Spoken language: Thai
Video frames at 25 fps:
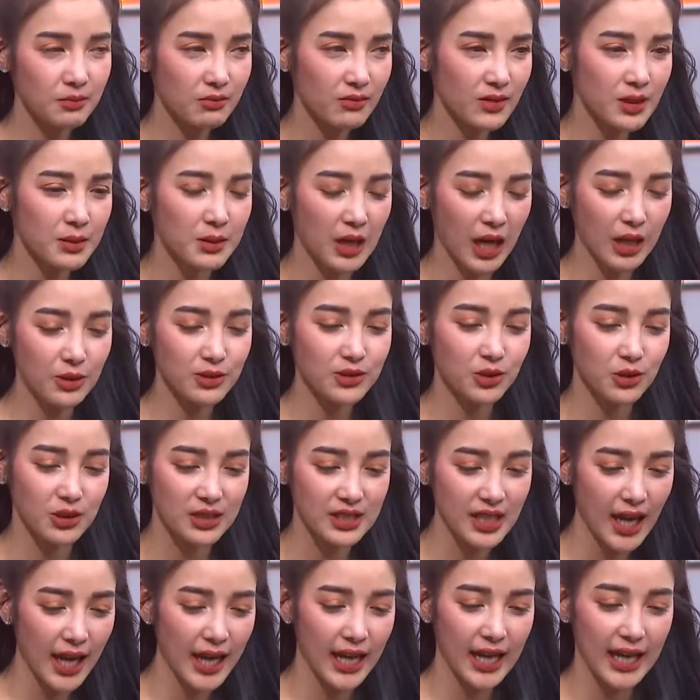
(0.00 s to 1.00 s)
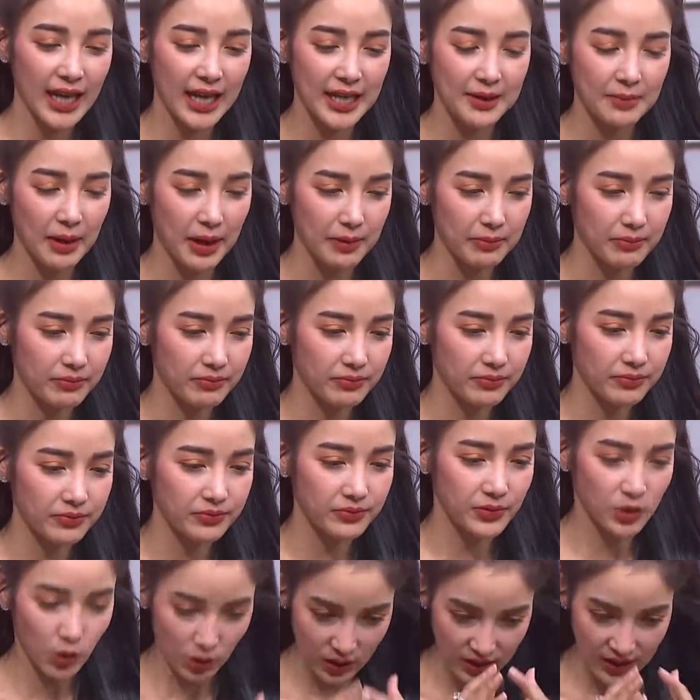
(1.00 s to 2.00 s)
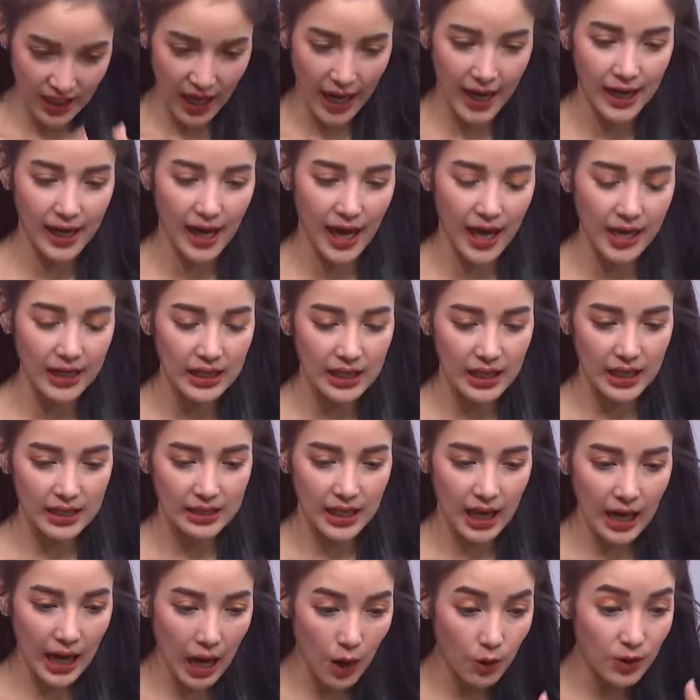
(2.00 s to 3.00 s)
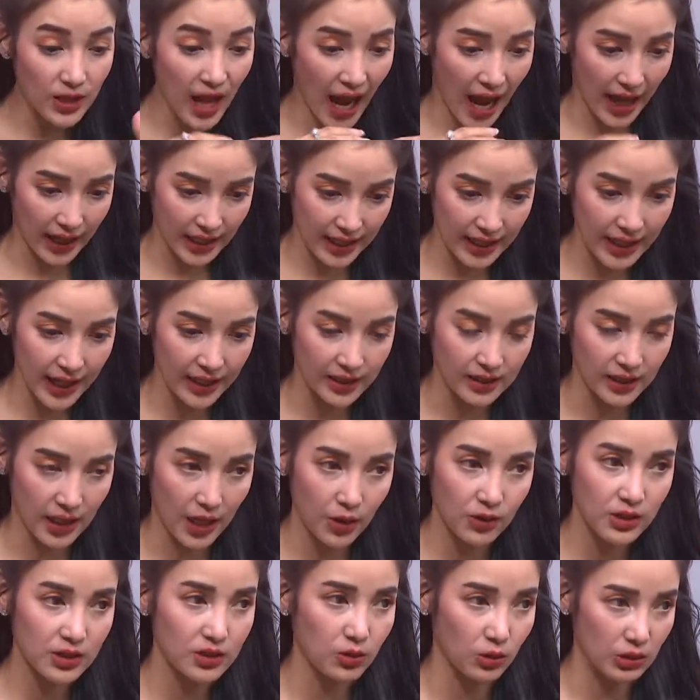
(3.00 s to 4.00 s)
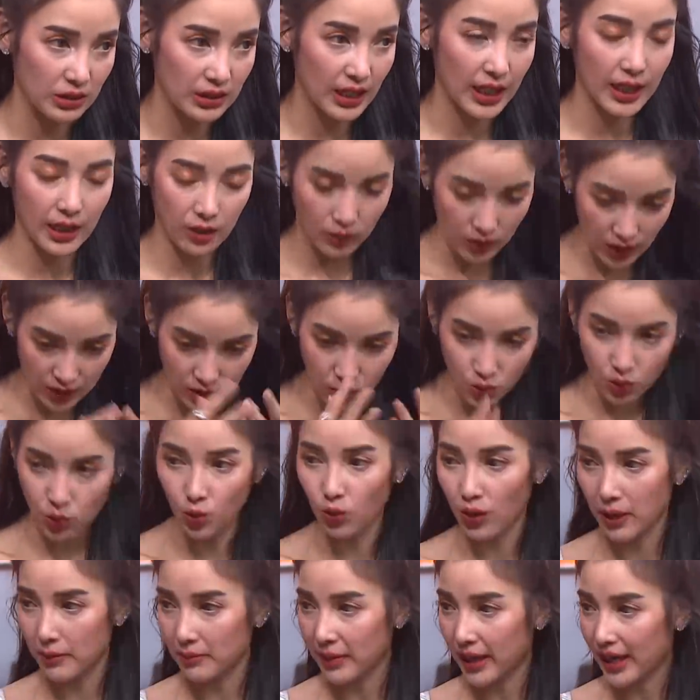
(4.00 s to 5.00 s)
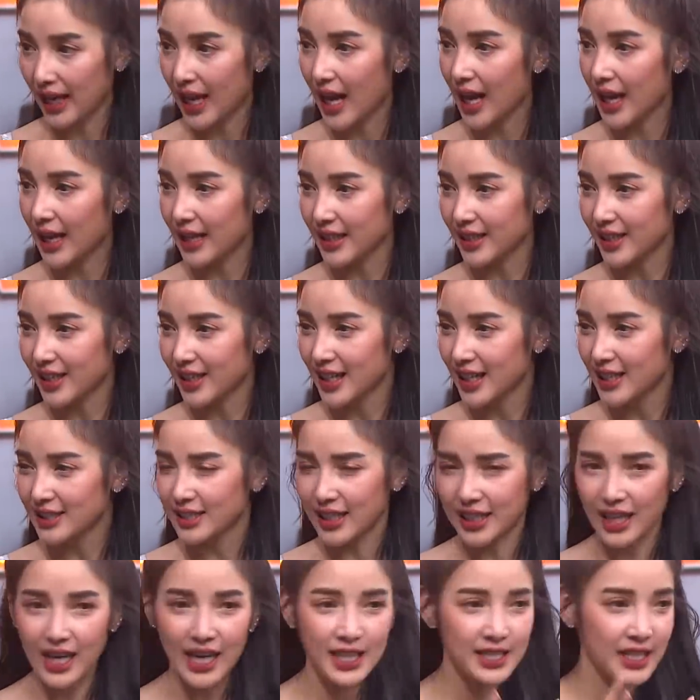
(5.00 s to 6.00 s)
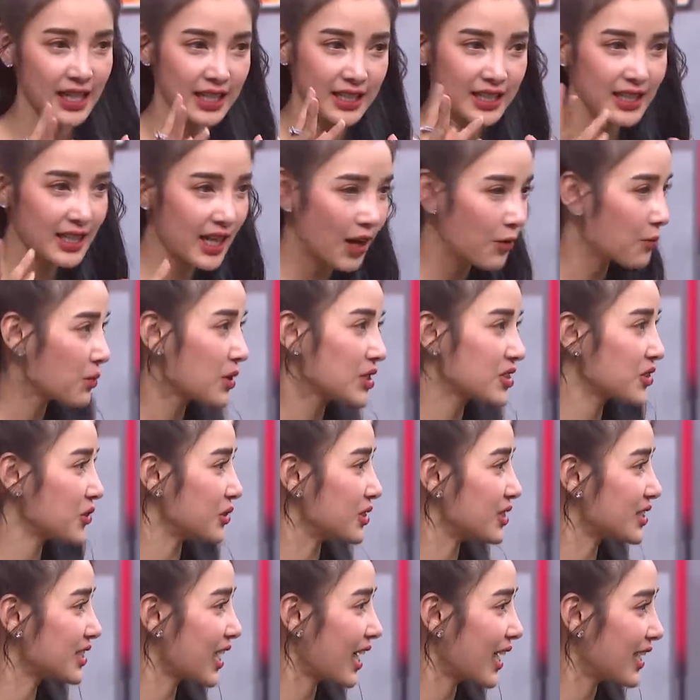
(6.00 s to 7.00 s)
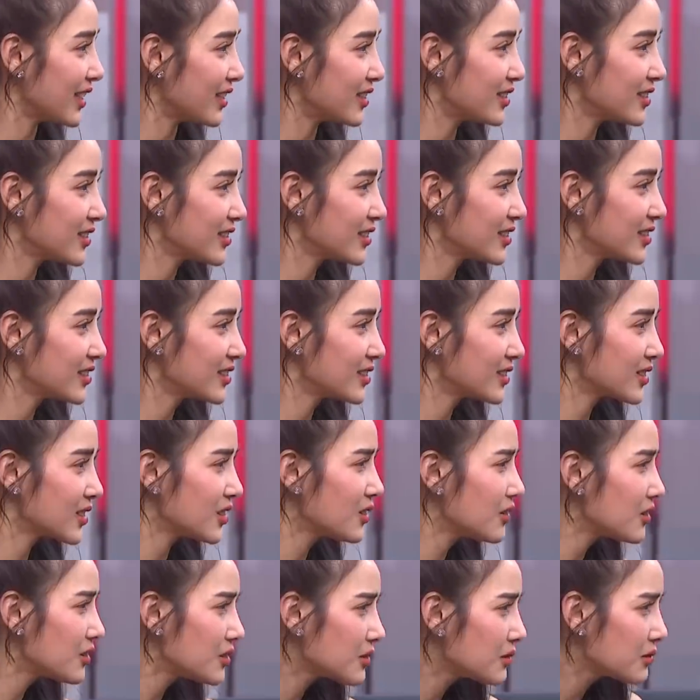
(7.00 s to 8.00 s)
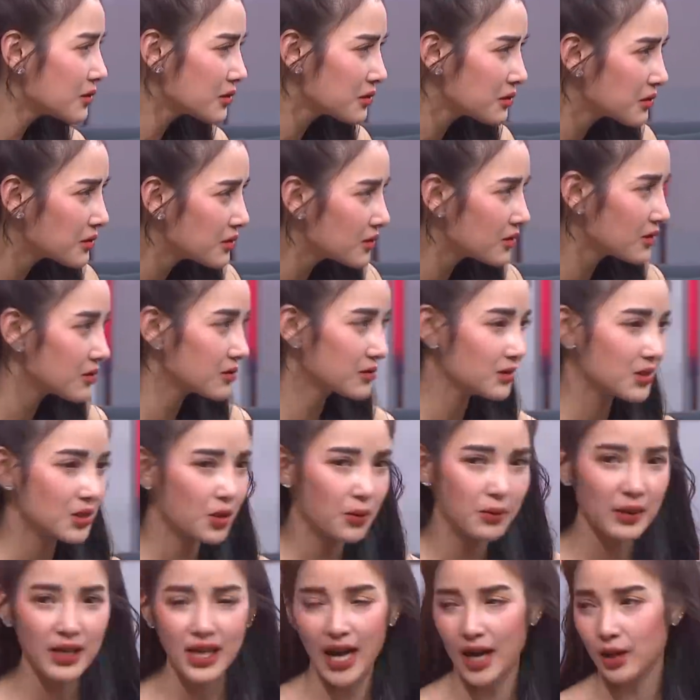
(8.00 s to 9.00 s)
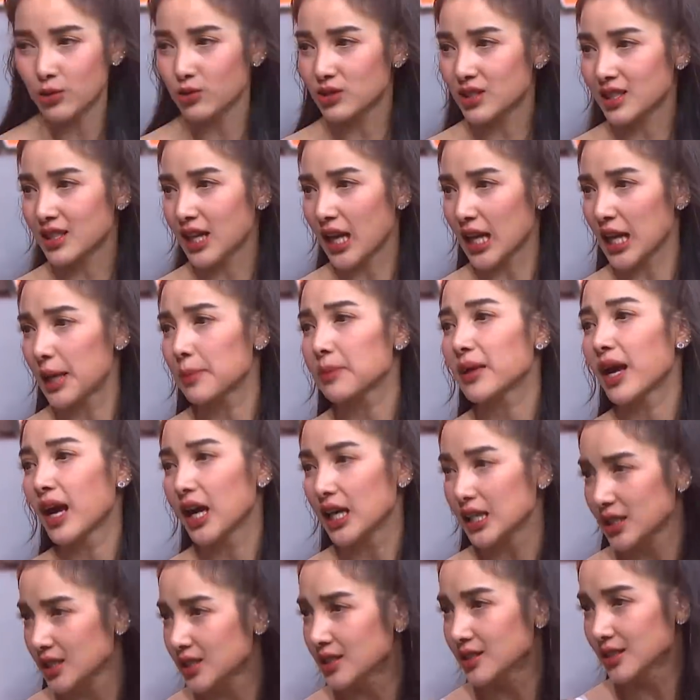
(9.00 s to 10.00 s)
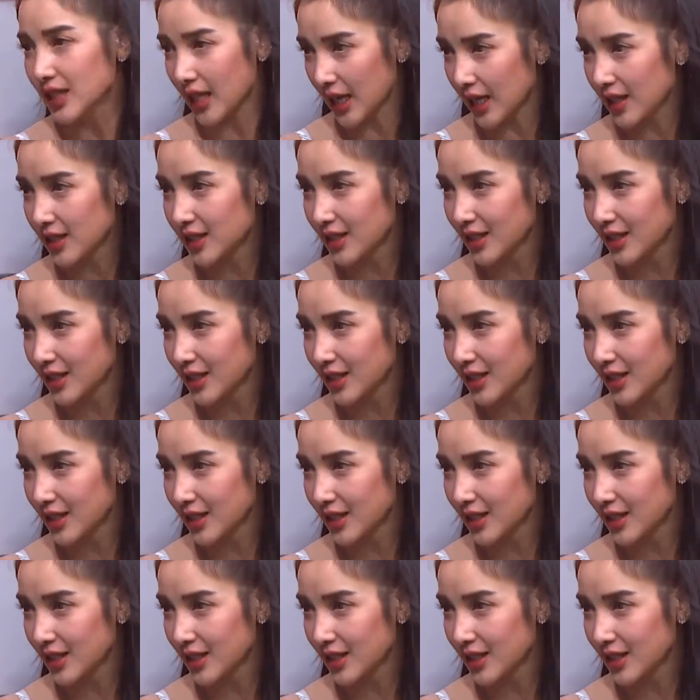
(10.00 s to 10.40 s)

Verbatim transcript: เหมือนเขาสนใจอะไรแบบสนใจนะถ้าเขาอยากเรียนหรือเขาสนใจเขาก็จะอยู่กับมันได้แต่ถ้าอันไหนที่เขาไม่สนใจไม่โฟกัสฉันก็ไม่อยากจะรู้ฉันก็ไม่อยากรู้ฉันอยากทำอย่างอื่นอ่ะ